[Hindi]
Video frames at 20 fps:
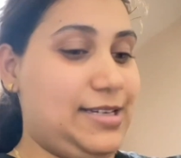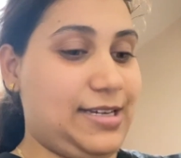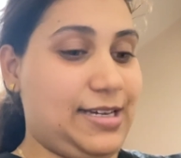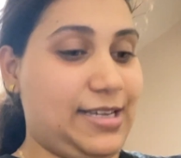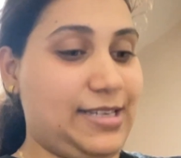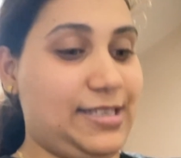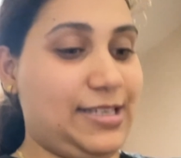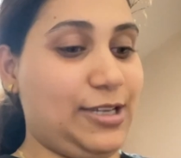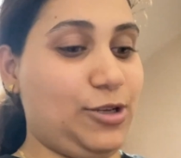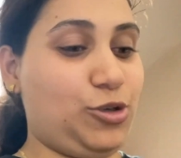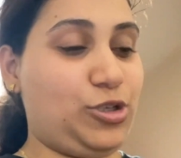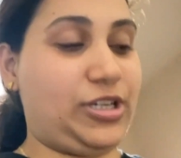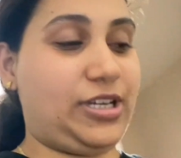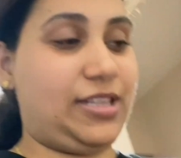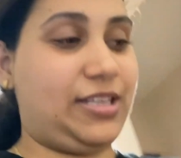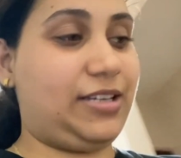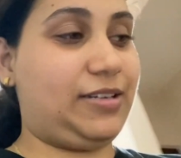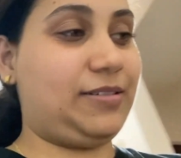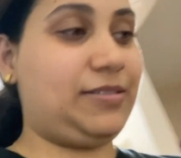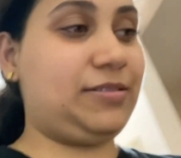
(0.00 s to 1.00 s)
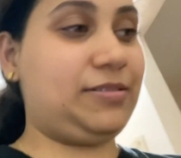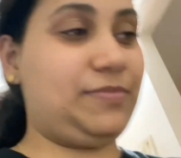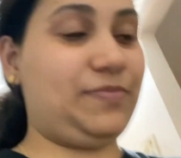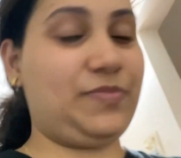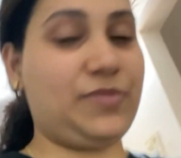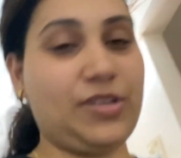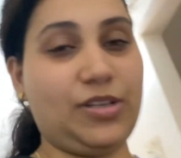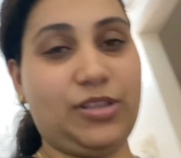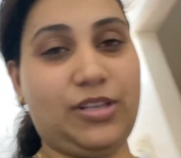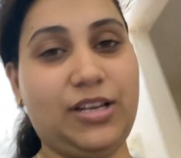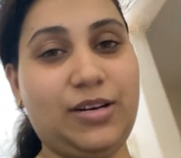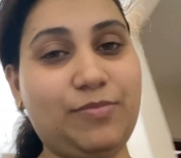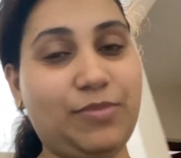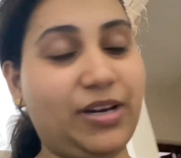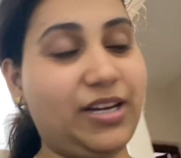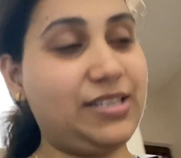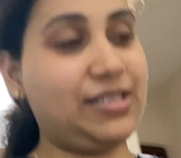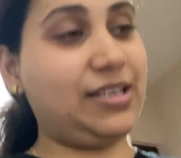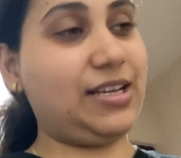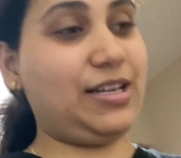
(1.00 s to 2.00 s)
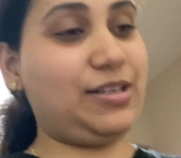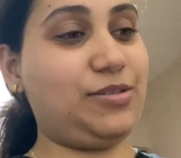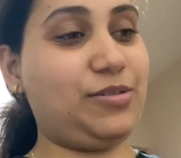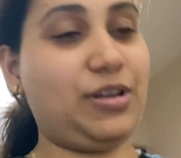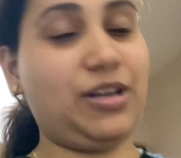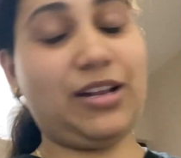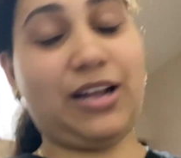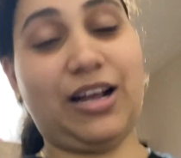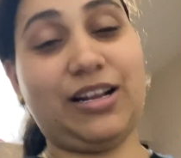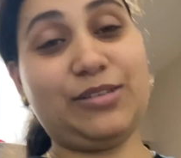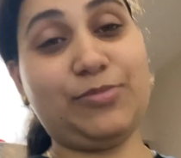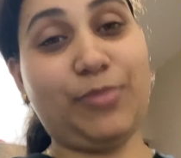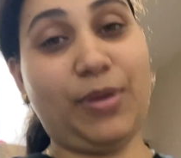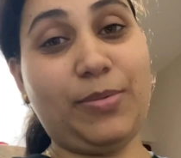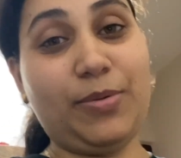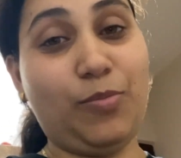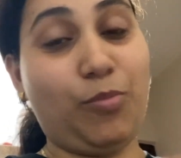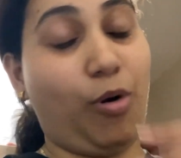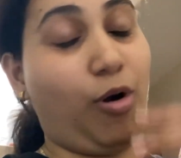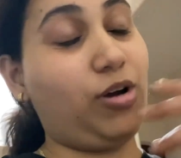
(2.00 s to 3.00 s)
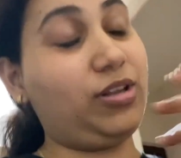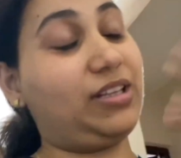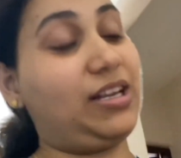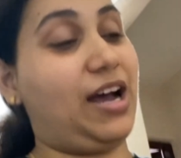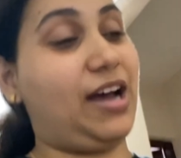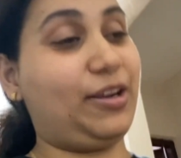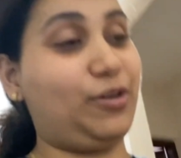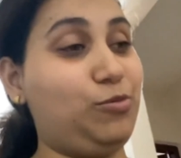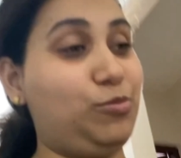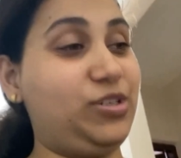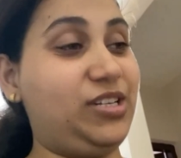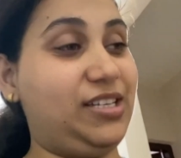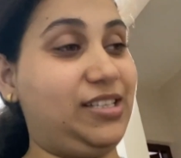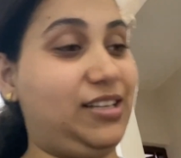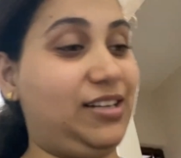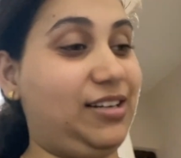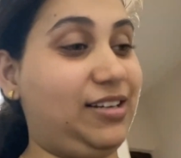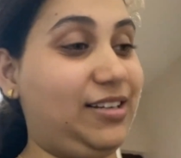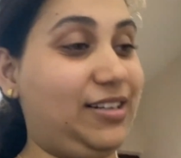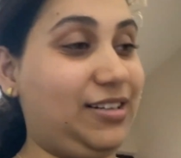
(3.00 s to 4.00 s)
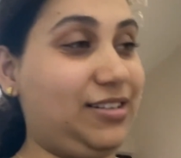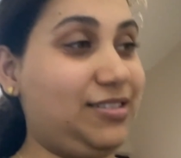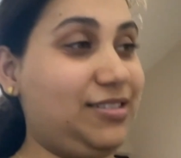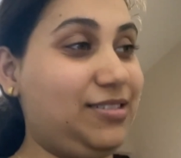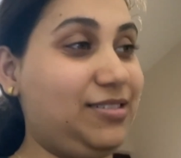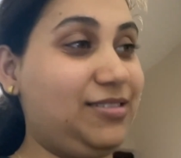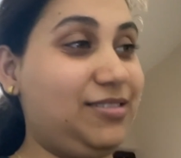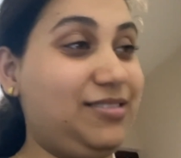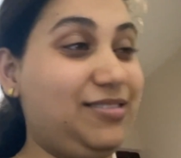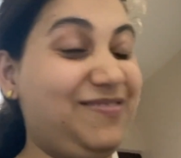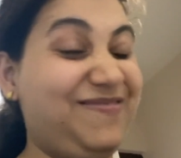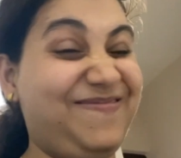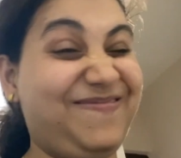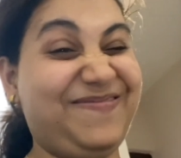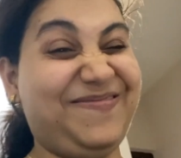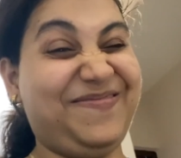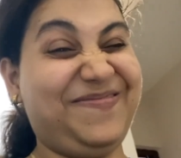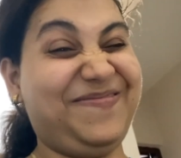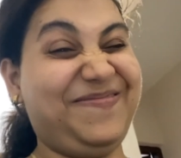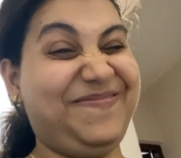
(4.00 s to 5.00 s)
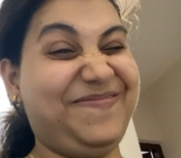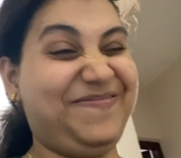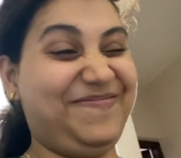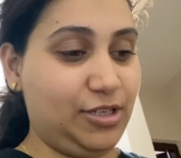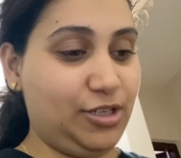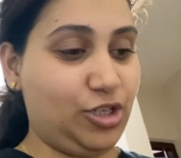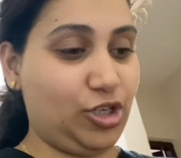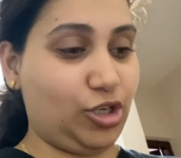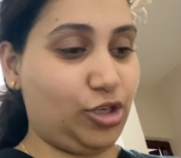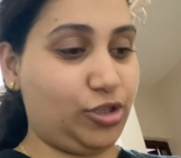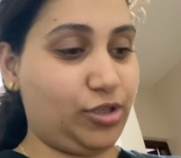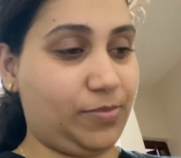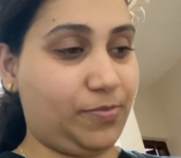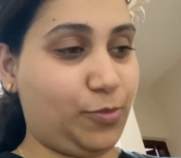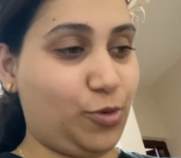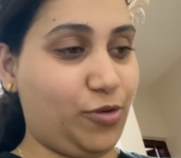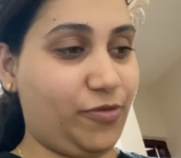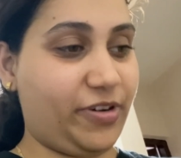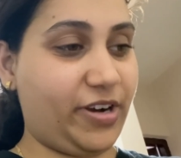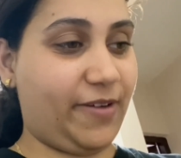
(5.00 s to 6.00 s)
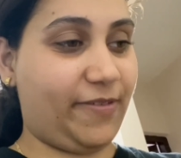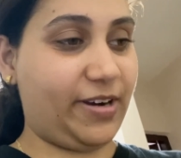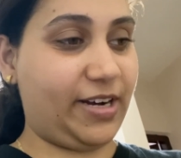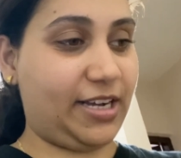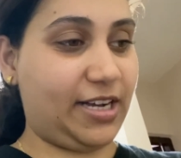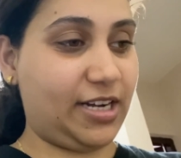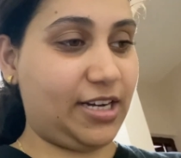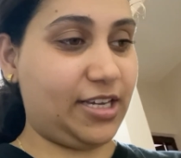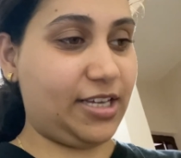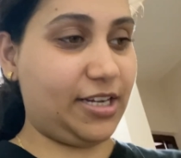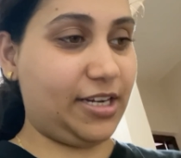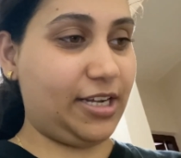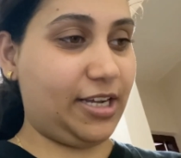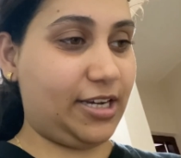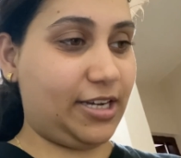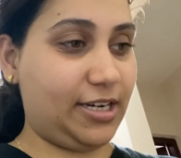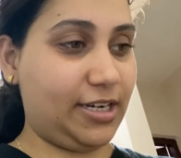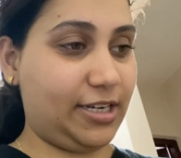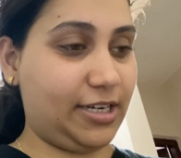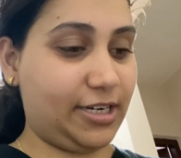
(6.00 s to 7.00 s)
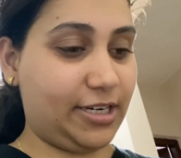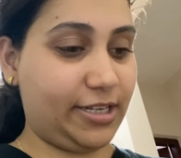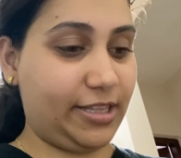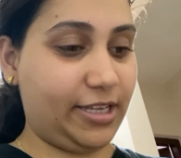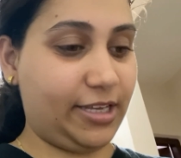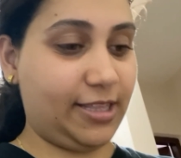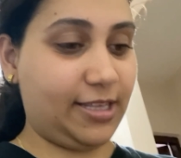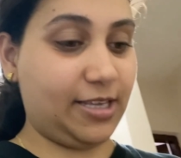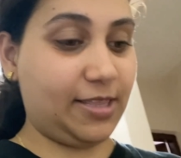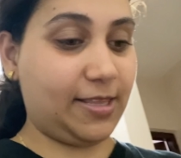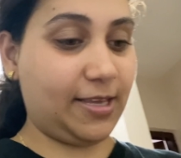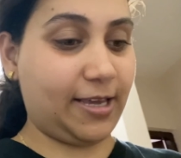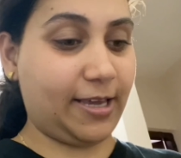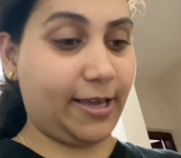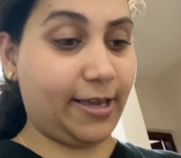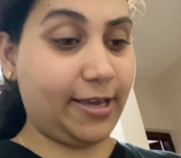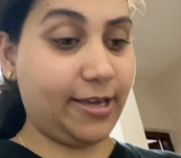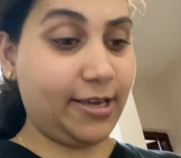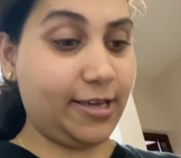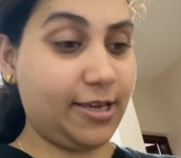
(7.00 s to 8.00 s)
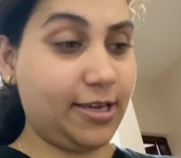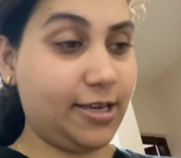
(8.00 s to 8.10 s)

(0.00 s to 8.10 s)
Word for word: ऐसे ही हो जाते हैं दिन भर से आज आज मैं भी बहुत खा रही हूँ मुझे ऐसा लग रहा है चलो सबको फटाफट खाना निकाल कर दे देते हैं